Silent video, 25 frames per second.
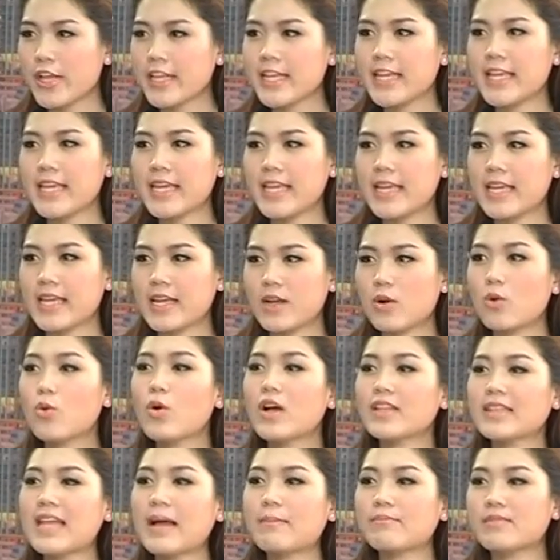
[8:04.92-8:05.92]
อยดี ก
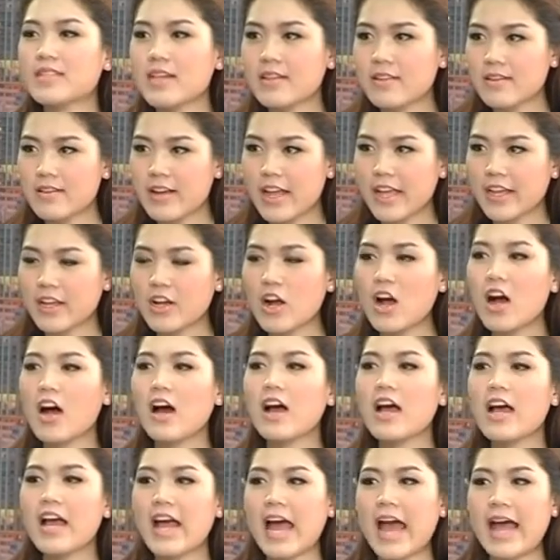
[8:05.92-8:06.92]
ลัวตับจะเหนื่อยก็
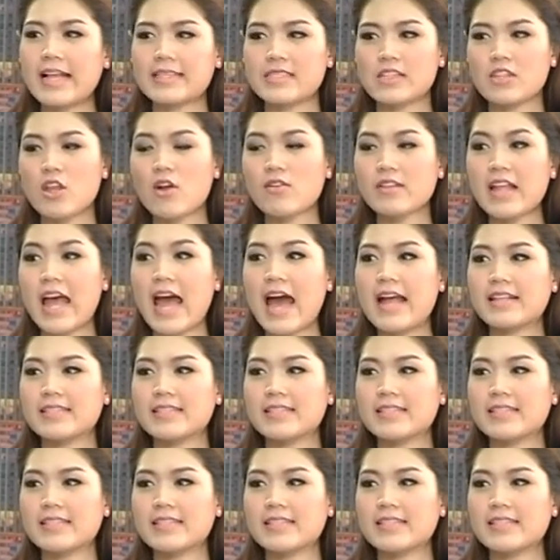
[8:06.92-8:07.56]
อาจจะต้องทา